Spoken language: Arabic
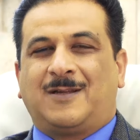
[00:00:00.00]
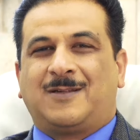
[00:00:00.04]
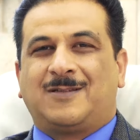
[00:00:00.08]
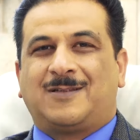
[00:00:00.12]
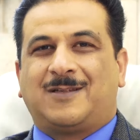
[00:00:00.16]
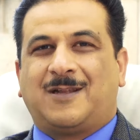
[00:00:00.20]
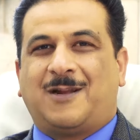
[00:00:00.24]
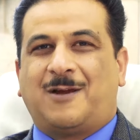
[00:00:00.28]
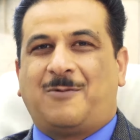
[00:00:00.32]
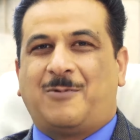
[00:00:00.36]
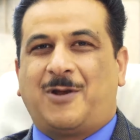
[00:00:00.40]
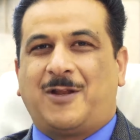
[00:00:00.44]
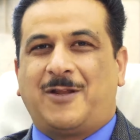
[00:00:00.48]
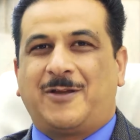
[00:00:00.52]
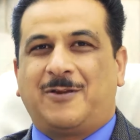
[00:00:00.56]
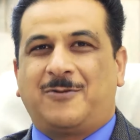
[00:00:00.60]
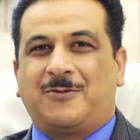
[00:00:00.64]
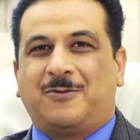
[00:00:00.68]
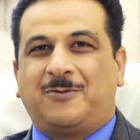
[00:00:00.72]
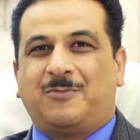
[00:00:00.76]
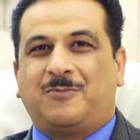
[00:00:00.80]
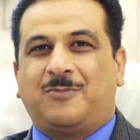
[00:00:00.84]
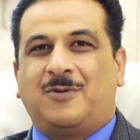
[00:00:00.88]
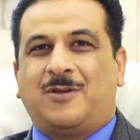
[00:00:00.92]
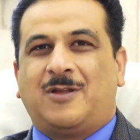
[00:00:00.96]
السلام
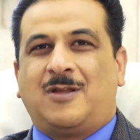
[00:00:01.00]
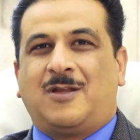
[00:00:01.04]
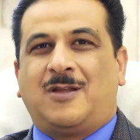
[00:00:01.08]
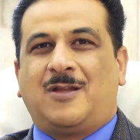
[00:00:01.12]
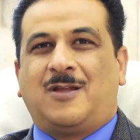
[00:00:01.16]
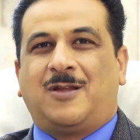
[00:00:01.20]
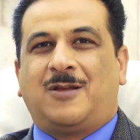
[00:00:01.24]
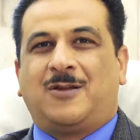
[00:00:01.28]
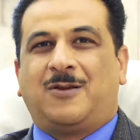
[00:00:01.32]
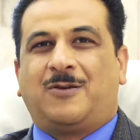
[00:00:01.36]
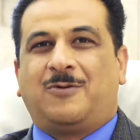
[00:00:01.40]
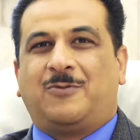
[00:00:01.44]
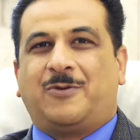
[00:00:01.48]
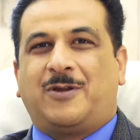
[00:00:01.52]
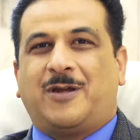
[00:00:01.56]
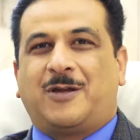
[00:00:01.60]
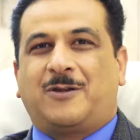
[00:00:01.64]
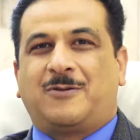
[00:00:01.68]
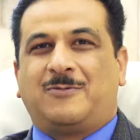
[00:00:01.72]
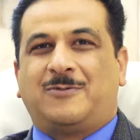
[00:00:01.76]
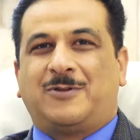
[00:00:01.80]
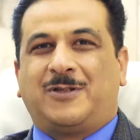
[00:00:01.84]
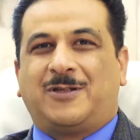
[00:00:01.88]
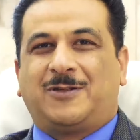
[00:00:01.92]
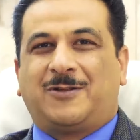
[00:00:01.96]
عليكم
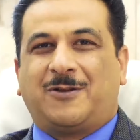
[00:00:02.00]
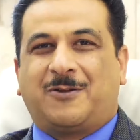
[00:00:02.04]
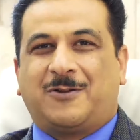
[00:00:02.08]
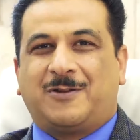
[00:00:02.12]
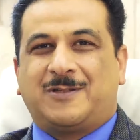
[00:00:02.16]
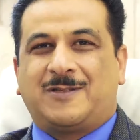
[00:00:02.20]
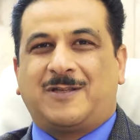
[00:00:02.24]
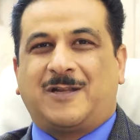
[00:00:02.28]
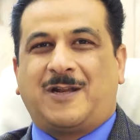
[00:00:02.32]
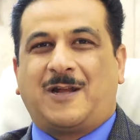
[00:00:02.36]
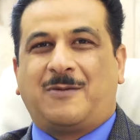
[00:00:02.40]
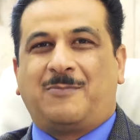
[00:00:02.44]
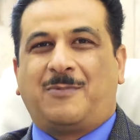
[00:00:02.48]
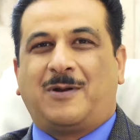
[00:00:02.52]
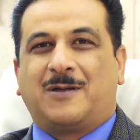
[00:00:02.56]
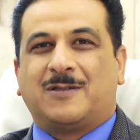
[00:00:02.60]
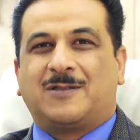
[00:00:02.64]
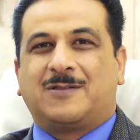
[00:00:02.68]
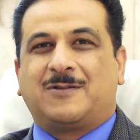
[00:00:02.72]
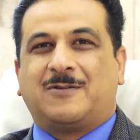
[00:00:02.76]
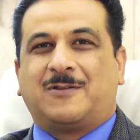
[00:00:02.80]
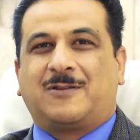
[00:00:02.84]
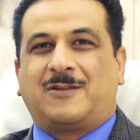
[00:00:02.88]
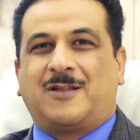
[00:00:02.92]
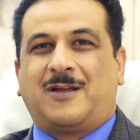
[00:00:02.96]
وياكم الدكتور حسين عباس
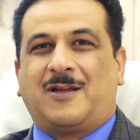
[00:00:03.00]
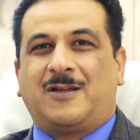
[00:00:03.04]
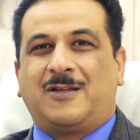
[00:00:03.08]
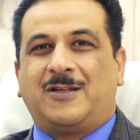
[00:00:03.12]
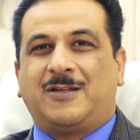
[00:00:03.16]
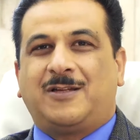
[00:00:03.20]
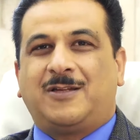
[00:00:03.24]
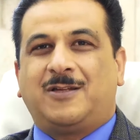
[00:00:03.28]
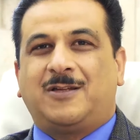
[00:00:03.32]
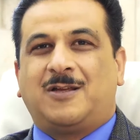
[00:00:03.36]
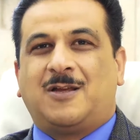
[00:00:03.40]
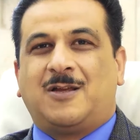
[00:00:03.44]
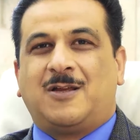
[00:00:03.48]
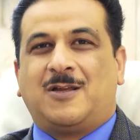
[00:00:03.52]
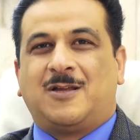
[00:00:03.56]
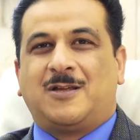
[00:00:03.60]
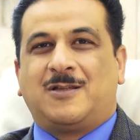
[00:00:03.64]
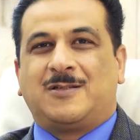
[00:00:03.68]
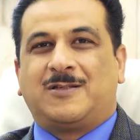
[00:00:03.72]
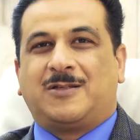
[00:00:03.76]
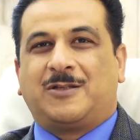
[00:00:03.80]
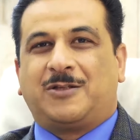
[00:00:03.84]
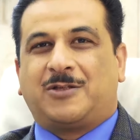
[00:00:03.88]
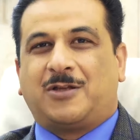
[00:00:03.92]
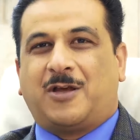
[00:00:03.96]
السلطاني
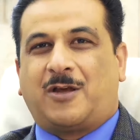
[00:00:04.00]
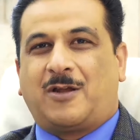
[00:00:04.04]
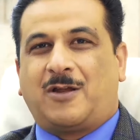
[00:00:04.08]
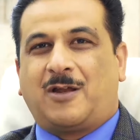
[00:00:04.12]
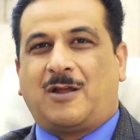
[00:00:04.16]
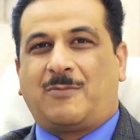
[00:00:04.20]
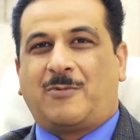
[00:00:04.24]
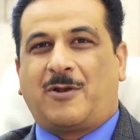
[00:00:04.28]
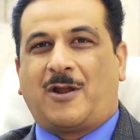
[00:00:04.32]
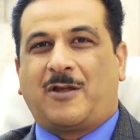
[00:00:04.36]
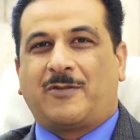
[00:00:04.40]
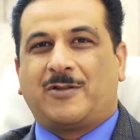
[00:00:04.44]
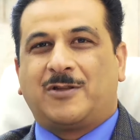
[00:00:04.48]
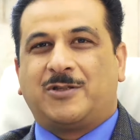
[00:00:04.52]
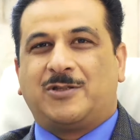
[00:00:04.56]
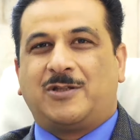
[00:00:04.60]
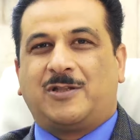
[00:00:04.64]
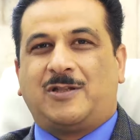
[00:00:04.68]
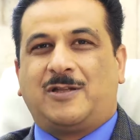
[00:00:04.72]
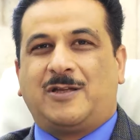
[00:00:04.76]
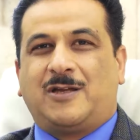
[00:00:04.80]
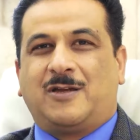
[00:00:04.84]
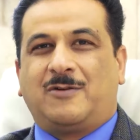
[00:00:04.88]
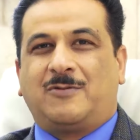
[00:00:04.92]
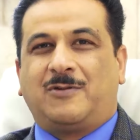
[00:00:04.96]
استشاري الامراض
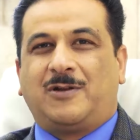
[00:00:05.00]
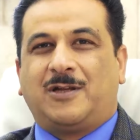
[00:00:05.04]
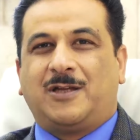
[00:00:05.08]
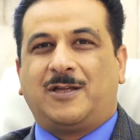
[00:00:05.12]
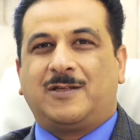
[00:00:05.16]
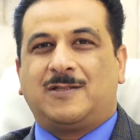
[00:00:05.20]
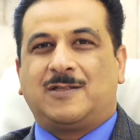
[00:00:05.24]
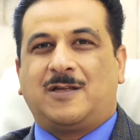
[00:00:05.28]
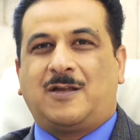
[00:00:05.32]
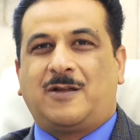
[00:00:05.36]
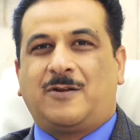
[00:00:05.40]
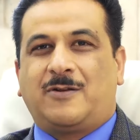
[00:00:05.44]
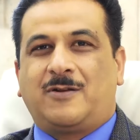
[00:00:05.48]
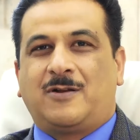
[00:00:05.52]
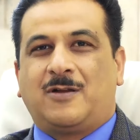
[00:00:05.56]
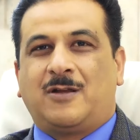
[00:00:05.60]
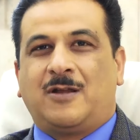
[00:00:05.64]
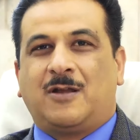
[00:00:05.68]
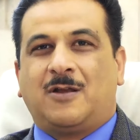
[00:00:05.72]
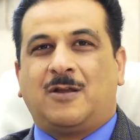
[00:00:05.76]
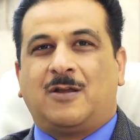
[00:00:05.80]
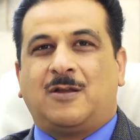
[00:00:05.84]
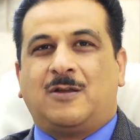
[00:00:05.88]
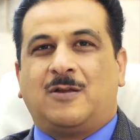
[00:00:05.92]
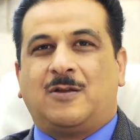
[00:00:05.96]
الجلديه والليزر
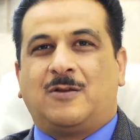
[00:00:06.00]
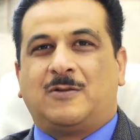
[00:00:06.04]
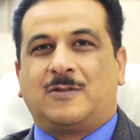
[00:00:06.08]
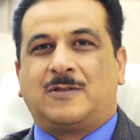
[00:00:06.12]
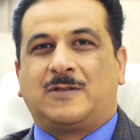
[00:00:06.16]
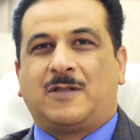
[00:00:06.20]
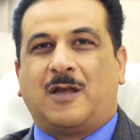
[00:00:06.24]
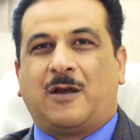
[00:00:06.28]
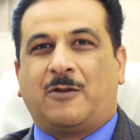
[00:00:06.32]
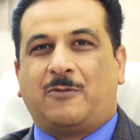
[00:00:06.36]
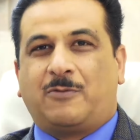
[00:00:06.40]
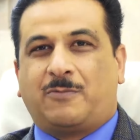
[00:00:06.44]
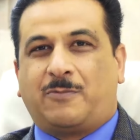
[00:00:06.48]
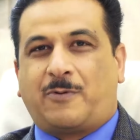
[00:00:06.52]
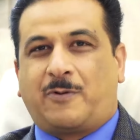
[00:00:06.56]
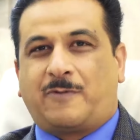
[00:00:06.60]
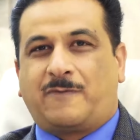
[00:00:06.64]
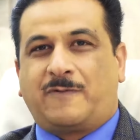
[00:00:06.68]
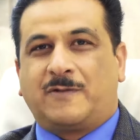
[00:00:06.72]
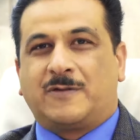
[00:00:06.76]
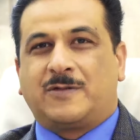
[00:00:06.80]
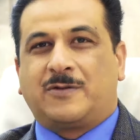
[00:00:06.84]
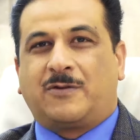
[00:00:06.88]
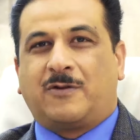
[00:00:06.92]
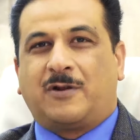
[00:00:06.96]
استاذ
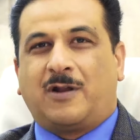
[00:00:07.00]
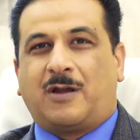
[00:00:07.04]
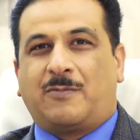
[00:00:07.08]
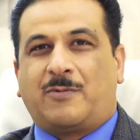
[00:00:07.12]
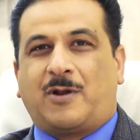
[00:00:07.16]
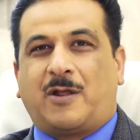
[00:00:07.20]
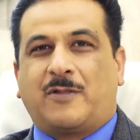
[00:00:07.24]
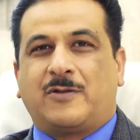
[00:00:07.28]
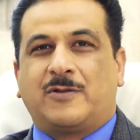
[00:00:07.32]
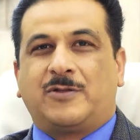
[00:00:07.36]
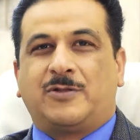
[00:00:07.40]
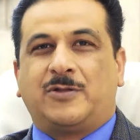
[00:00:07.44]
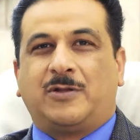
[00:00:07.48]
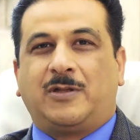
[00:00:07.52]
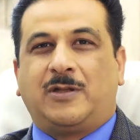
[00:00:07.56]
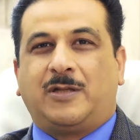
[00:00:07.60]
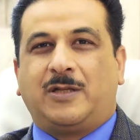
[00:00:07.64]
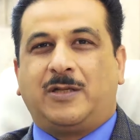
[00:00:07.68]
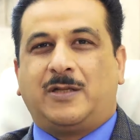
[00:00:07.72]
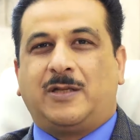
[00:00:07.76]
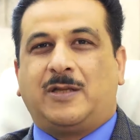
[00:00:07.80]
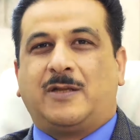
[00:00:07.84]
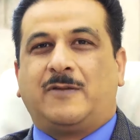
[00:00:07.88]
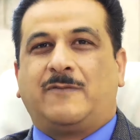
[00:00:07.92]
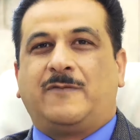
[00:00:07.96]
وبروفيسور الامراض
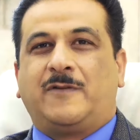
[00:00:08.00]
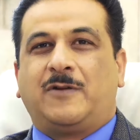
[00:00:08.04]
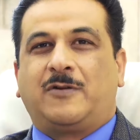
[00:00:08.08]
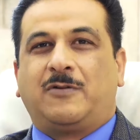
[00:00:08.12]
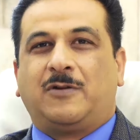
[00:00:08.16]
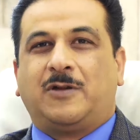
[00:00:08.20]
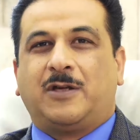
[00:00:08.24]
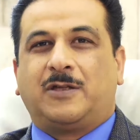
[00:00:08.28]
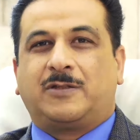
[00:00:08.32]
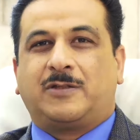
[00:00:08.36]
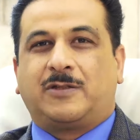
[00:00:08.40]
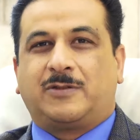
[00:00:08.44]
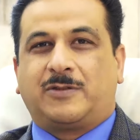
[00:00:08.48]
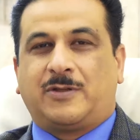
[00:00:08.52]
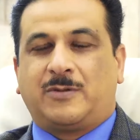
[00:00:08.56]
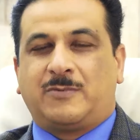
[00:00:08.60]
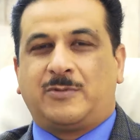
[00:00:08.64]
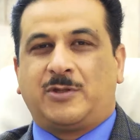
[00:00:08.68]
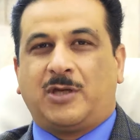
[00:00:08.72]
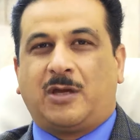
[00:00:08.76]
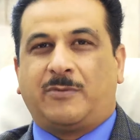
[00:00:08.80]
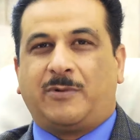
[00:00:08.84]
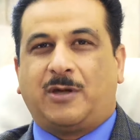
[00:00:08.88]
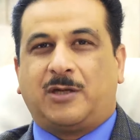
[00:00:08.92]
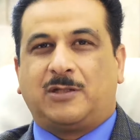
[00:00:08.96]
الجلديه في كليه الطب
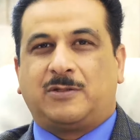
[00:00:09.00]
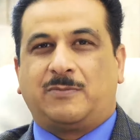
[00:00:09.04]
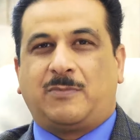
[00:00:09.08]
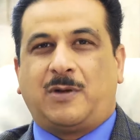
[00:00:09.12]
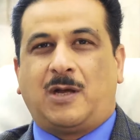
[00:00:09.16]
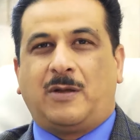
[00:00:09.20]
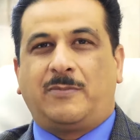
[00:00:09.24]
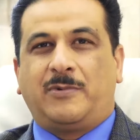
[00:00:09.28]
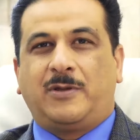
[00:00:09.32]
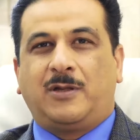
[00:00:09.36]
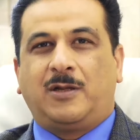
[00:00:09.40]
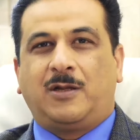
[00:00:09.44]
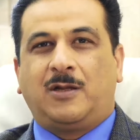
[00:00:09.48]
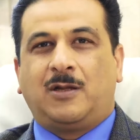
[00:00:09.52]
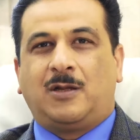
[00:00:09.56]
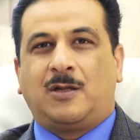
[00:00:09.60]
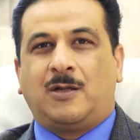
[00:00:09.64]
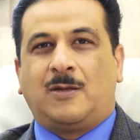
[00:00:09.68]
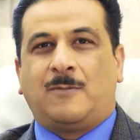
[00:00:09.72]
جامعه بابل